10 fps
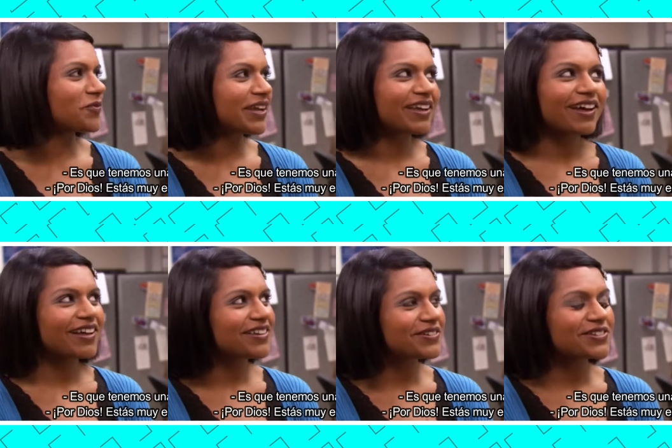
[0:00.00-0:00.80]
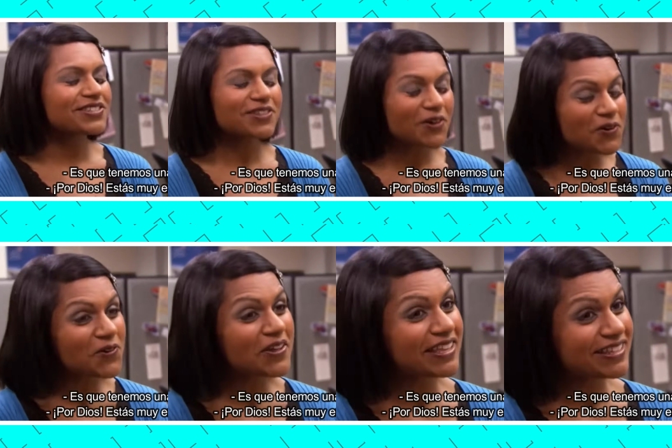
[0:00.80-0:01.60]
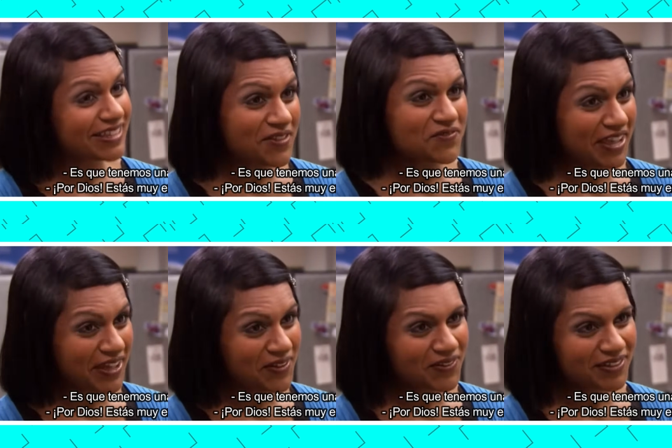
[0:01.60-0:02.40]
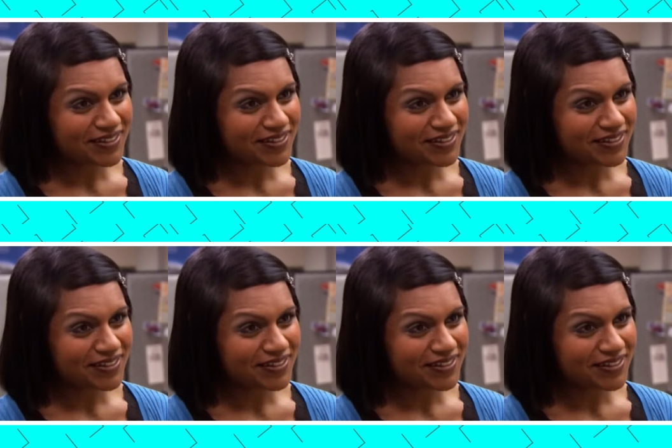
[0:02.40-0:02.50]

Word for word: Oh my god, you're so in love now.